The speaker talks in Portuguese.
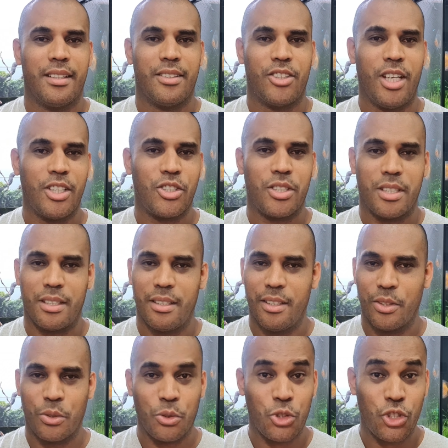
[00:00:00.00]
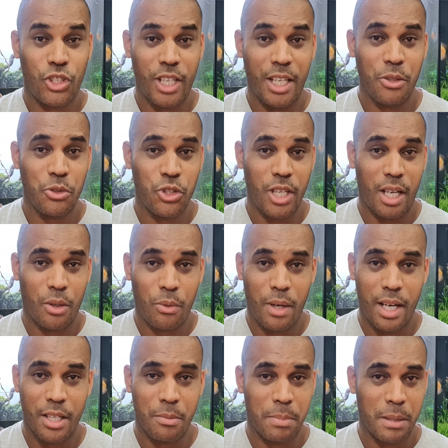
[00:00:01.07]
Gente, eu estou cheio de
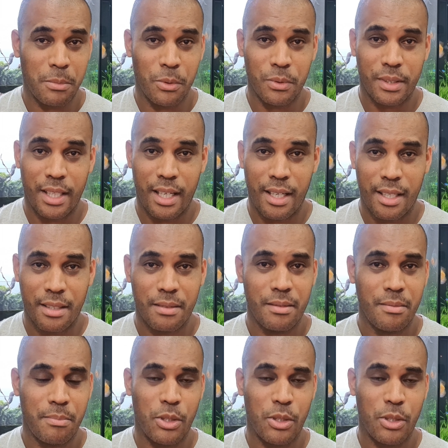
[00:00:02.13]
aquário para montar,